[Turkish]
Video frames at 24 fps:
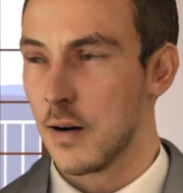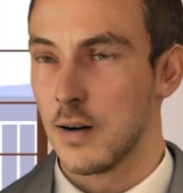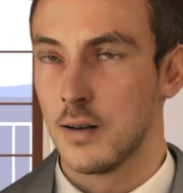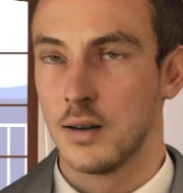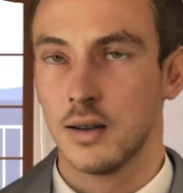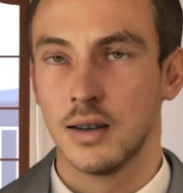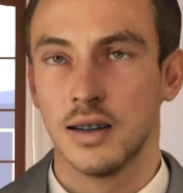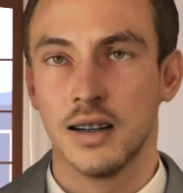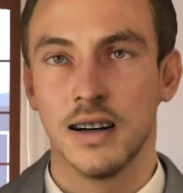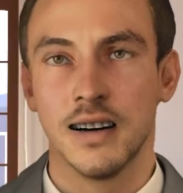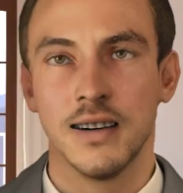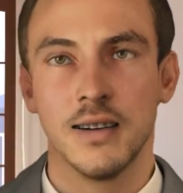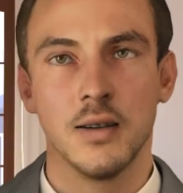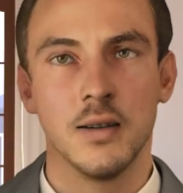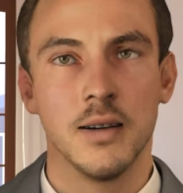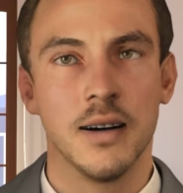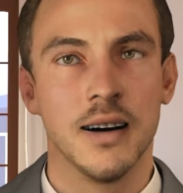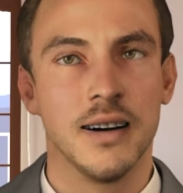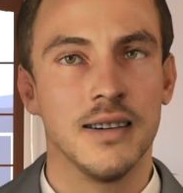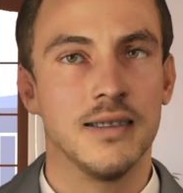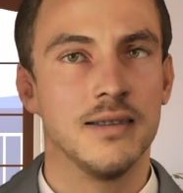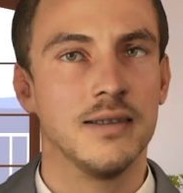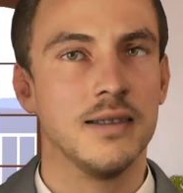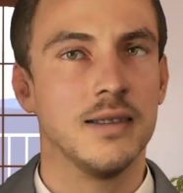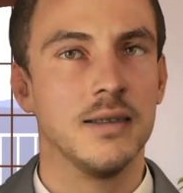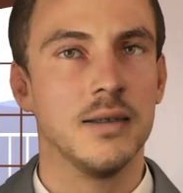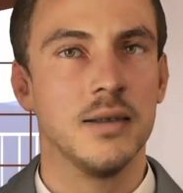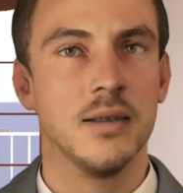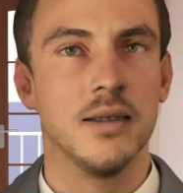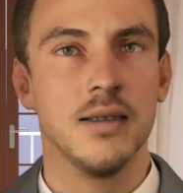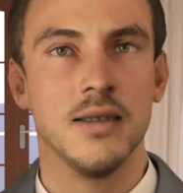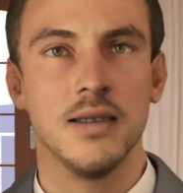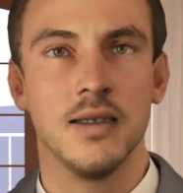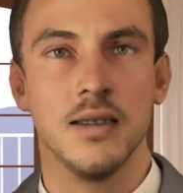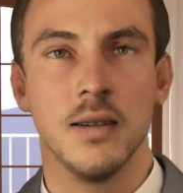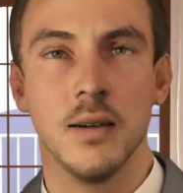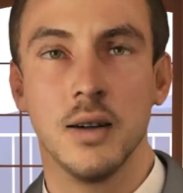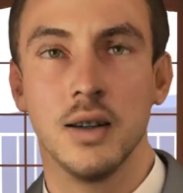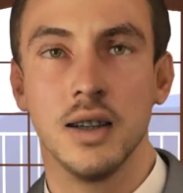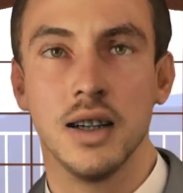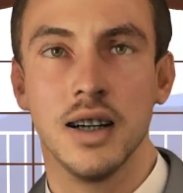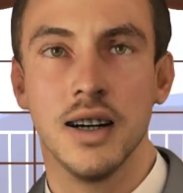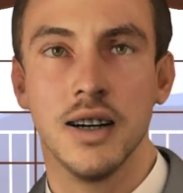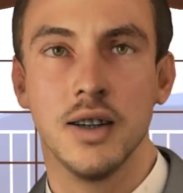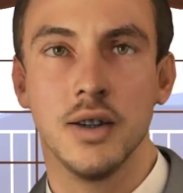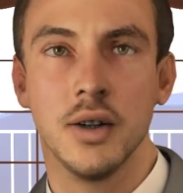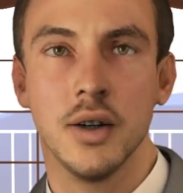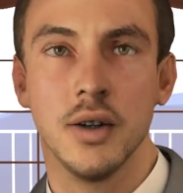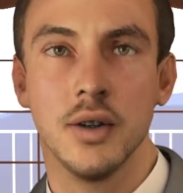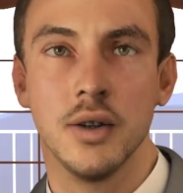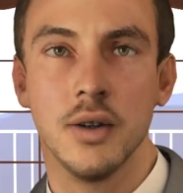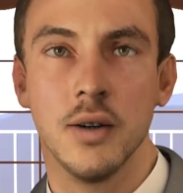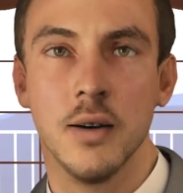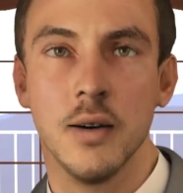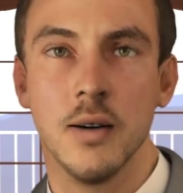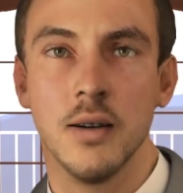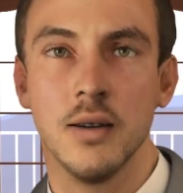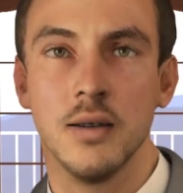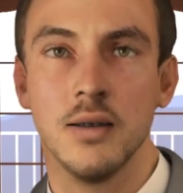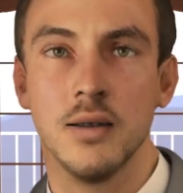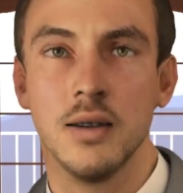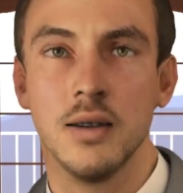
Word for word: Müşteri numarasıymış, müşteri koduymuş.